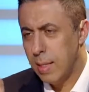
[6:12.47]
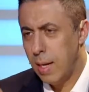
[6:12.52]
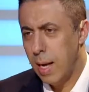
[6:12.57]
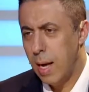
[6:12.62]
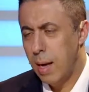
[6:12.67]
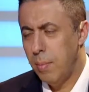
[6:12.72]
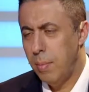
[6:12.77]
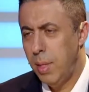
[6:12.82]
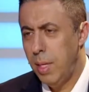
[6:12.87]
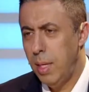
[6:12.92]

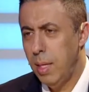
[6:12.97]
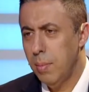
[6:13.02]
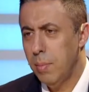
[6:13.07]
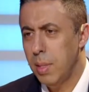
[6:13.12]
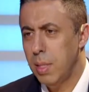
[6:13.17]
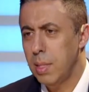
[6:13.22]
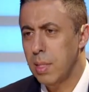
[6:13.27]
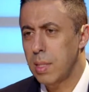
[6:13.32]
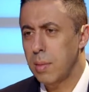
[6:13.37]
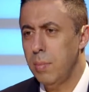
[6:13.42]
الاهميه
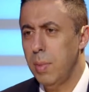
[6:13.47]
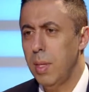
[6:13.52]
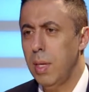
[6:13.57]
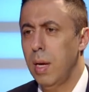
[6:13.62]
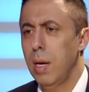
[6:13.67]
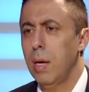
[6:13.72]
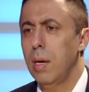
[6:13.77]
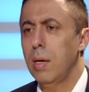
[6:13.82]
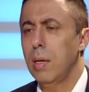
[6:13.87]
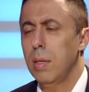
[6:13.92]
بالنسبه
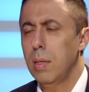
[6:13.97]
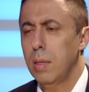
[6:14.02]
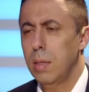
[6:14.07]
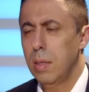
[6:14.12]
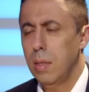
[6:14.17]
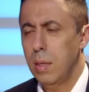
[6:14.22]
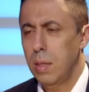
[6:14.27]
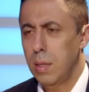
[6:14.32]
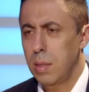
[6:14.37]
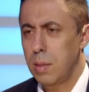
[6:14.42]

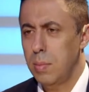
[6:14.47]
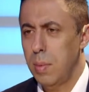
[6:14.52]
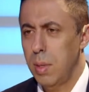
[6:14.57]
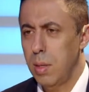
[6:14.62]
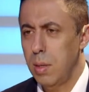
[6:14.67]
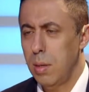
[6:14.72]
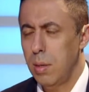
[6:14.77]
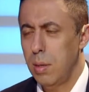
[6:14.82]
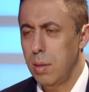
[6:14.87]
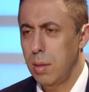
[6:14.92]
لحزب
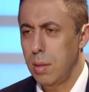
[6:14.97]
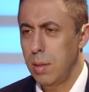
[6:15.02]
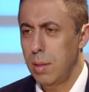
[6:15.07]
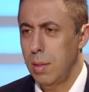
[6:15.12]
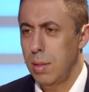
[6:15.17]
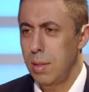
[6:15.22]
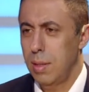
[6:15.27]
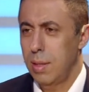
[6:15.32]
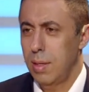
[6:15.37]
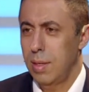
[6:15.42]
الله؟
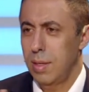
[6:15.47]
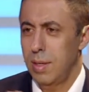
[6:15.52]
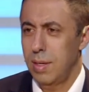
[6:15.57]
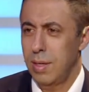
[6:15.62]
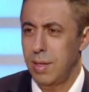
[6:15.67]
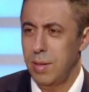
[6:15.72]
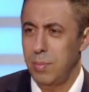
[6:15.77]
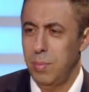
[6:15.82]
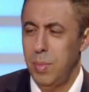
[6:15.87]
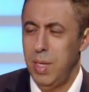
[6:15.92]
صدقني
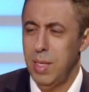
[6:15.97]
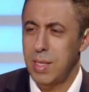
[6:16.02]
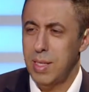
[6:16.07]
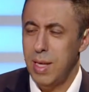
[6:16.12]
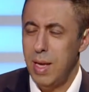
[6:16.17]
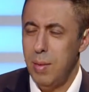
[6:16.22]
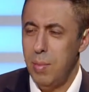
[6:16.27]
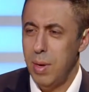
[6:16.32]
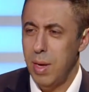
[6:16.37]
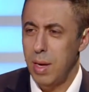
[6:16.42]
بكذا مين
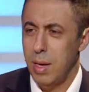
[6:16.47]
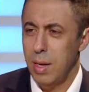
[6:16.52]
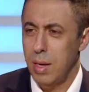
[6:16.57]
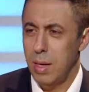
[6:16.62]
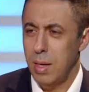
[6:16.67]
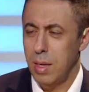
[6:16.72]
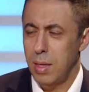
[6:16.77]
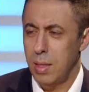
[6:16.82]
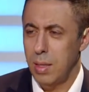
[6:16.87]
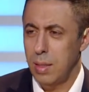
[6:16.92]
سابق
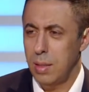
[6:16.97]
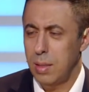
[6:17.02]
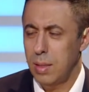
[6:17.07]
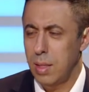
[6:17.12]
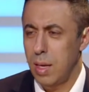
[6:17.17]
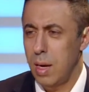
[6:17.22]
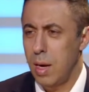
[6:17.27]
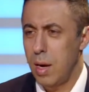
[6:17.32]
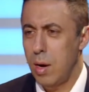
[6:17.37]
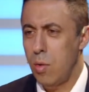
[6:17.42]
انت
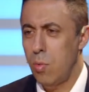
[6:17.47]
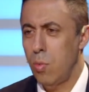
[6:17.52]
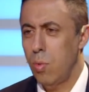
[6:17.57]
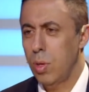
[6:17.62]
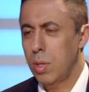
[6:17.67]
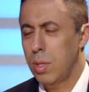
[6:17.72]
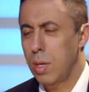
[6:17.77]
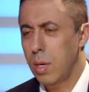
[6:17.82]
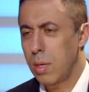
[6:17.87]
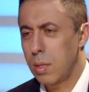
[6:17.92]
او
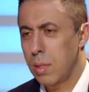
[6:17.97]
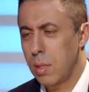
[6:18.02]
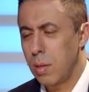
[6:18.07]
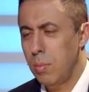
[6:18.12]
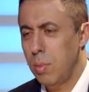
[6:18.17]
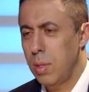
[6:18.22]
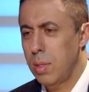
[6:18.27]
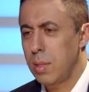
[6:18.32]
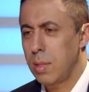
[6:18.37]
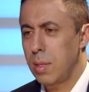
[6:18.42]
ادغار
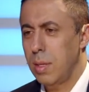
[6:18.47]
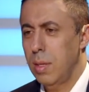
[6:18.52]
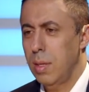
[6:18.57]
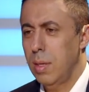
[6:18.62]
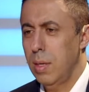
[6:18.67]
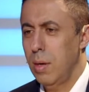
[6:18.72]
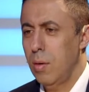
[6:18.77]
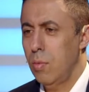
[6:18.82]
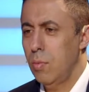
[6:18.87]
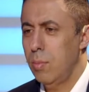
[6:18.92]

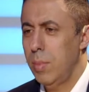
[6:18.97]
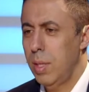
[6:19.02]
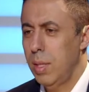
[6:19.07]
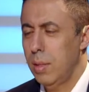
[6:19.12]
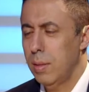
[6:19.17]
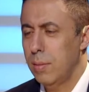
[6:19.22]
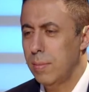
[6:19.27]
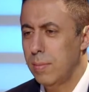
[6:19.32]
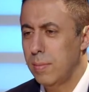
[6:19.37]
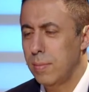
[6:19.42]
طرابلسي او مين؟
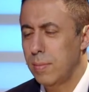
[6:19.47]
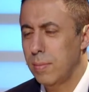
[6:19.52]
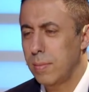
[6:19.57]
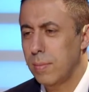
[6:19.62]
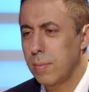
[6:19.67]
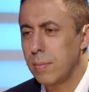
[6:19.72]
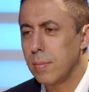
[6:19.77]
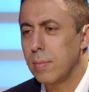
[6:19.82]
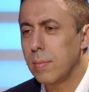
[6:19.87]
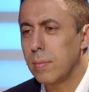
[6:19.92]
صدقني